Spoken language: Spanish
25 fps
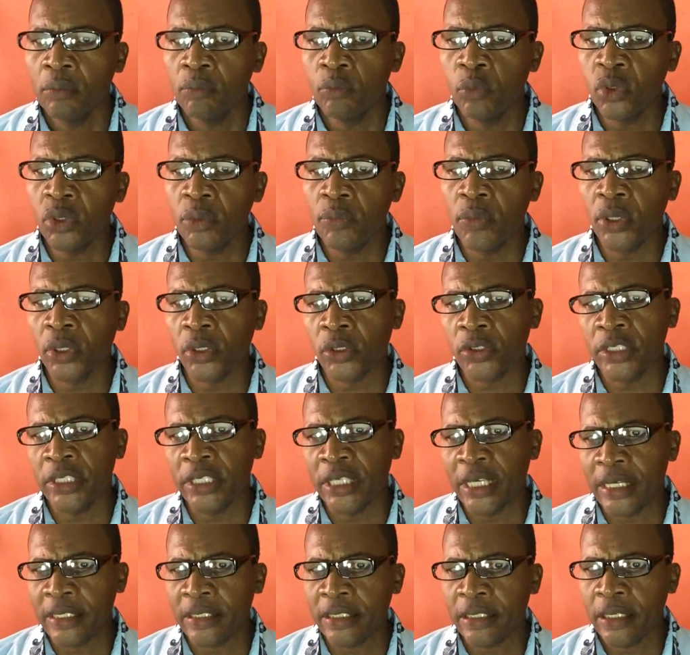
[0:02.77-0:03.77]
Muy buenos
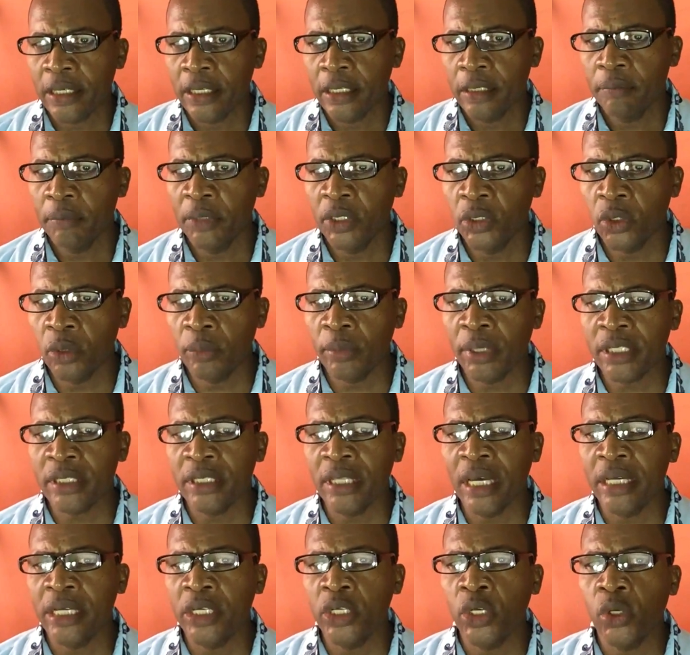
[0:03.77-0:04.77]
días, mi nombre es
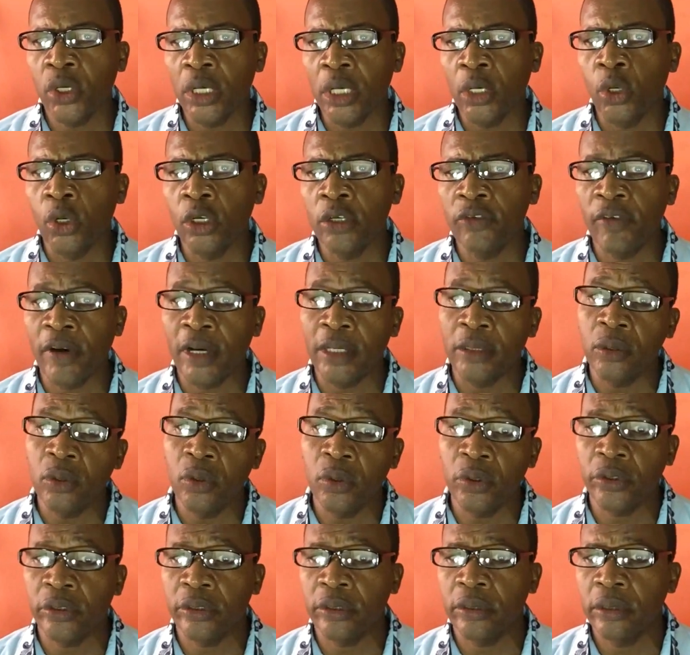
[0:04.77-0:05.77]
Darío Eloy Van
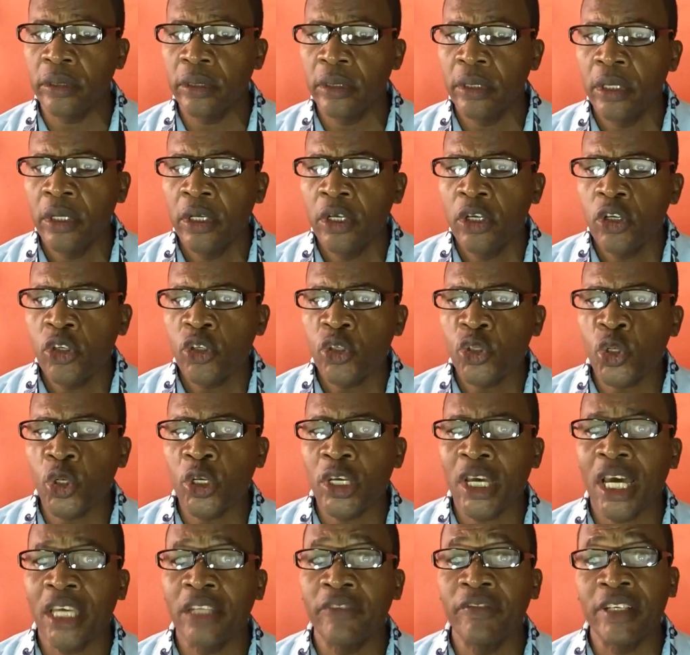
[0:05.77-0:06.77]
Horn,
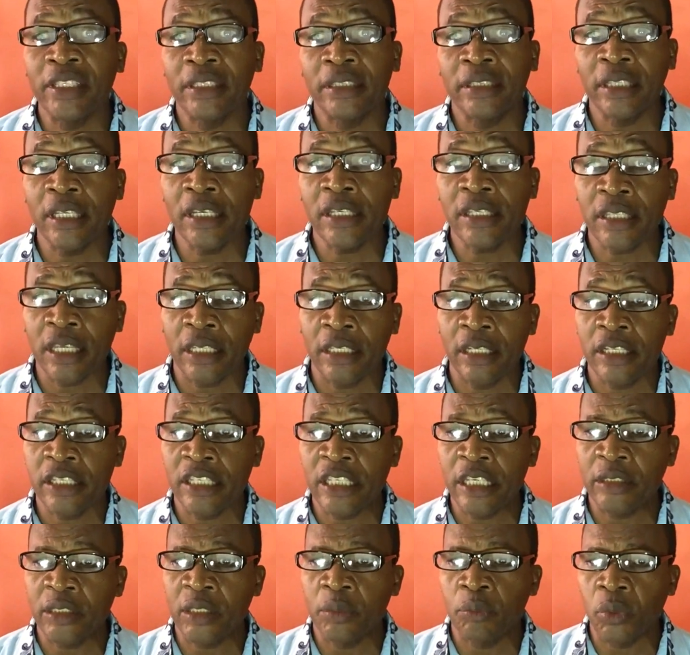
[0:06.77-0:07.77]
soy adventista del
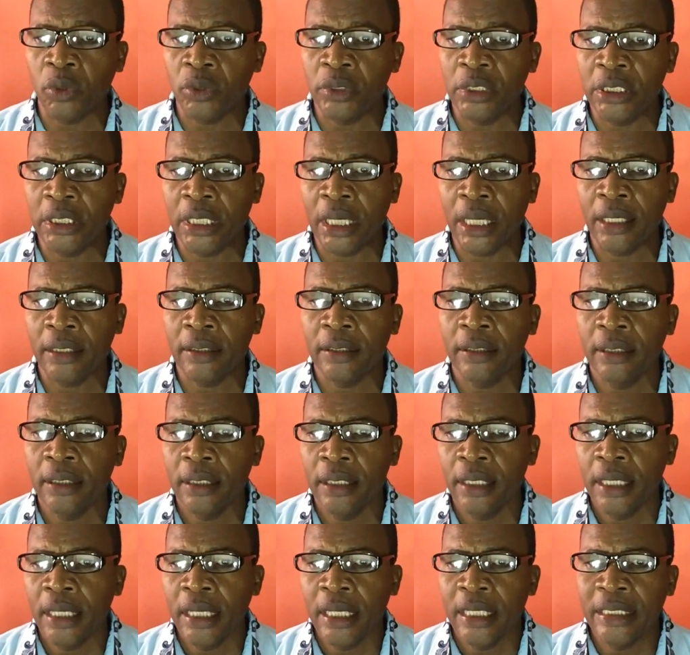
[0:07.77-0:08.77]
séptimo día.
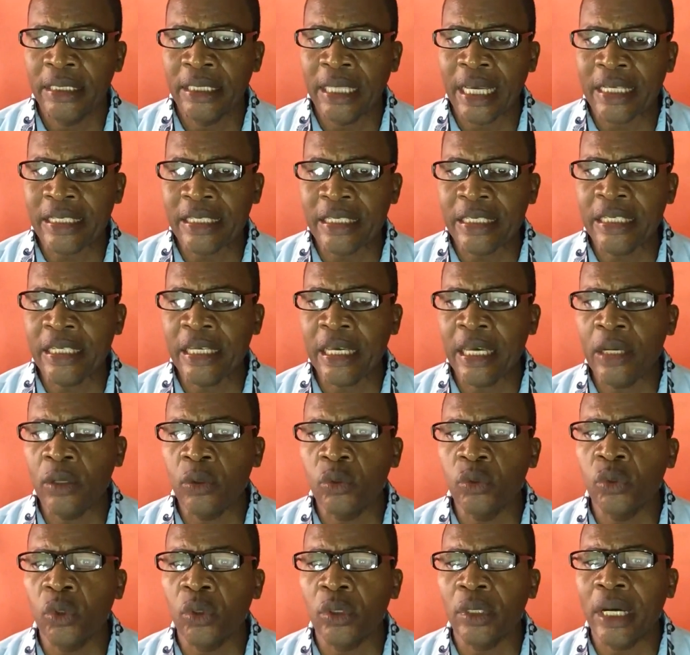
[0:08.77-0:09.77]
Nací
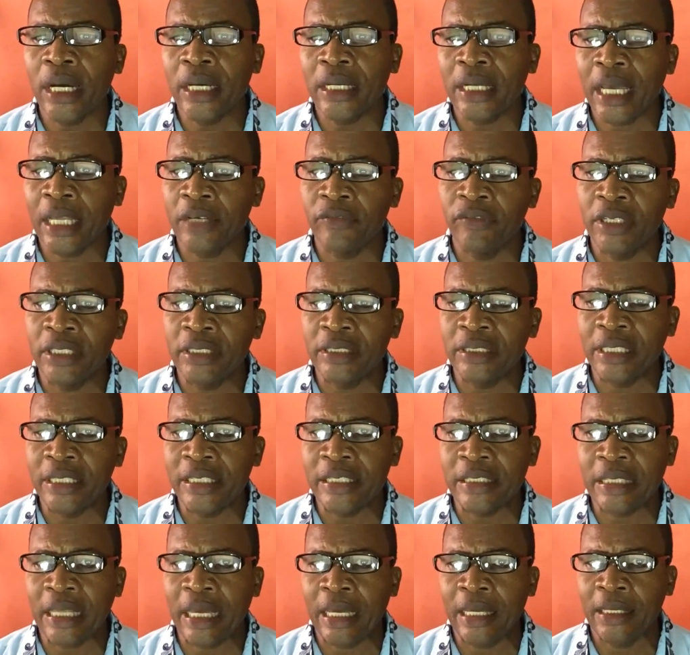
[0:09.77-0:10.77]
en un hogar
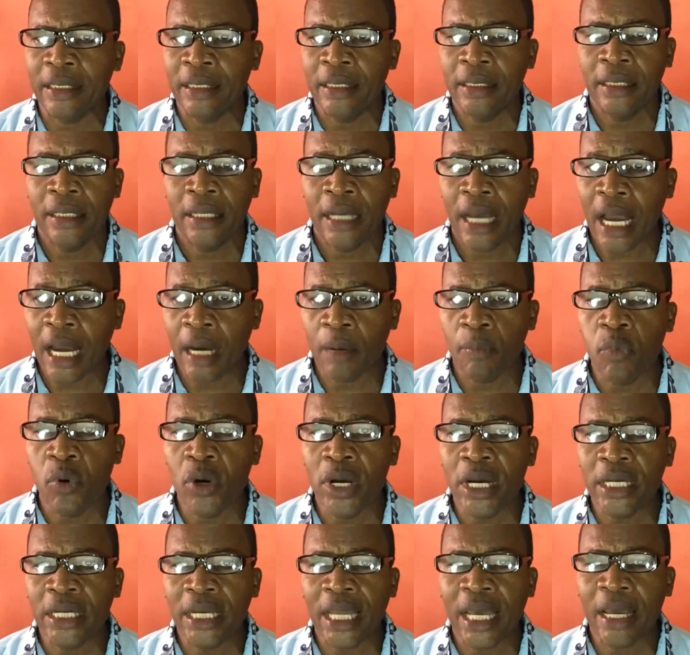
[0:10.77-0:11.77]
adventista.
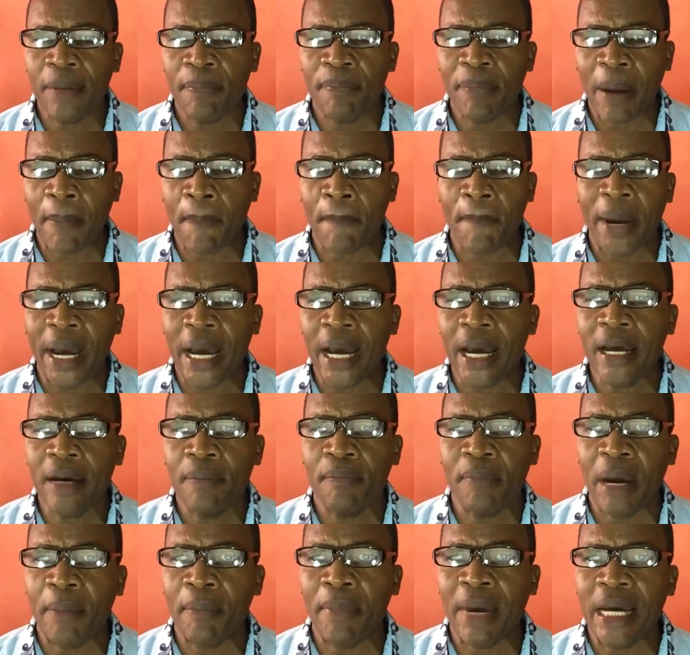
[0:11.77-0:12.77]
Abuela, papá,
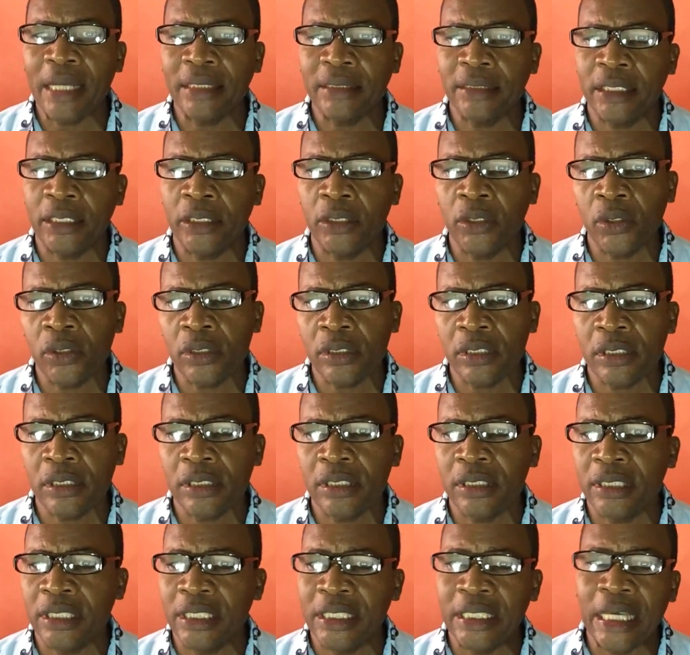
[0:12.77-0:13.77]
mamá,
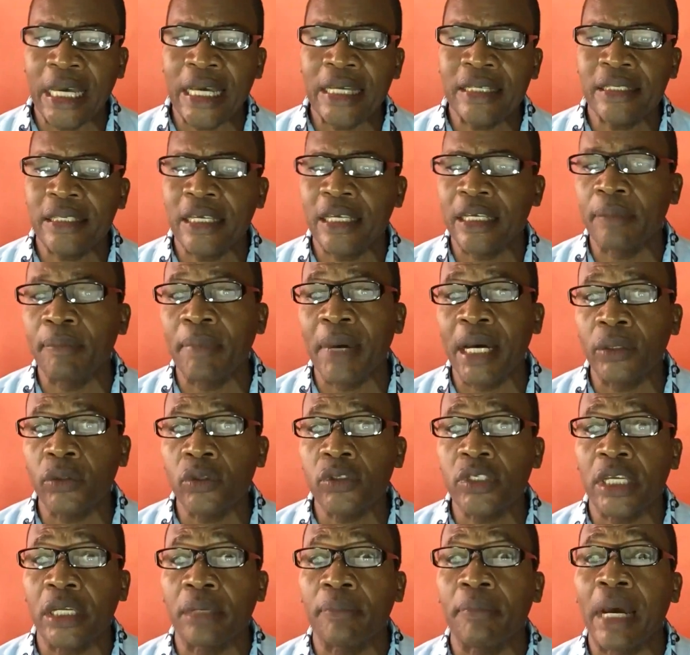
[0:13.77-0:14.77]
tíos, tías,
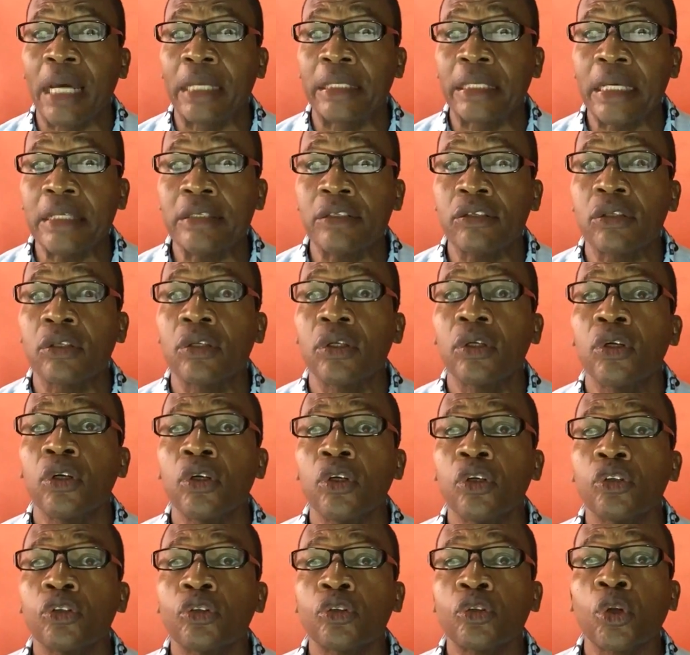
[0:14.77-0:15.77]
hermanos, hermanas,
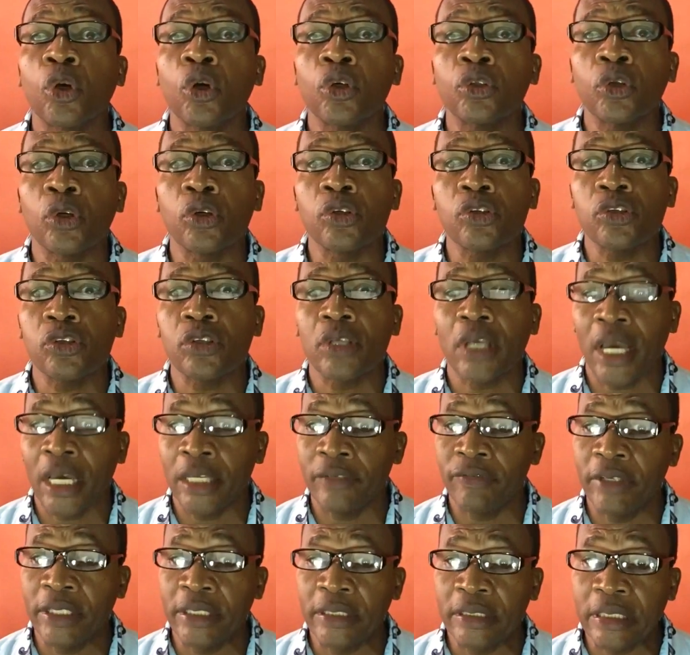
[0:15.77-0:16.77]
todos
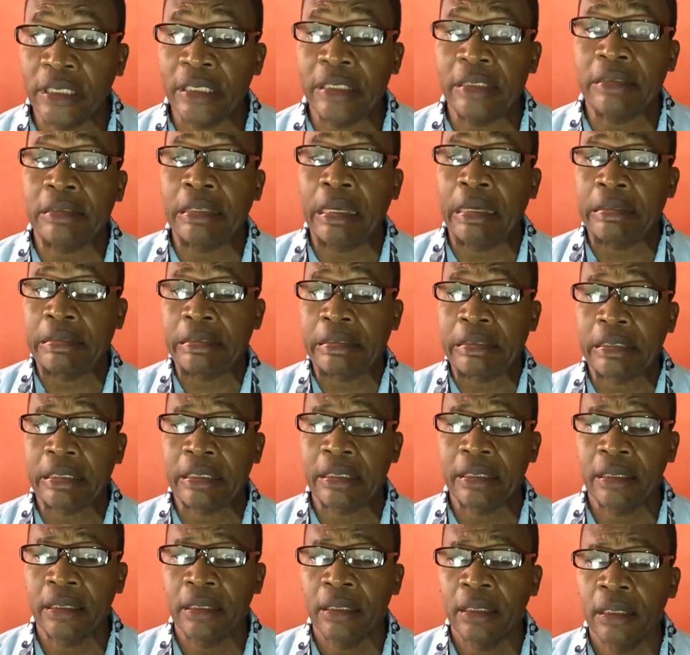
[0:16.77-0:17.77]

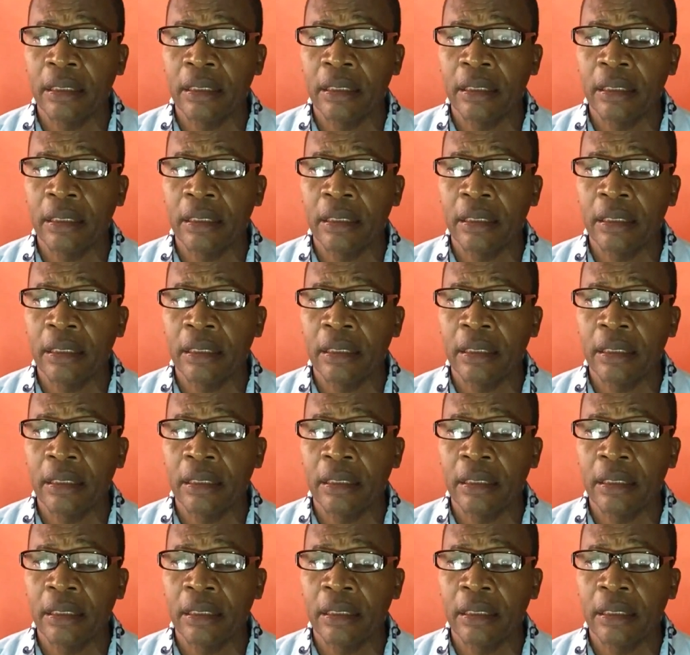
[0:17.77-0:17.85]
adventistas.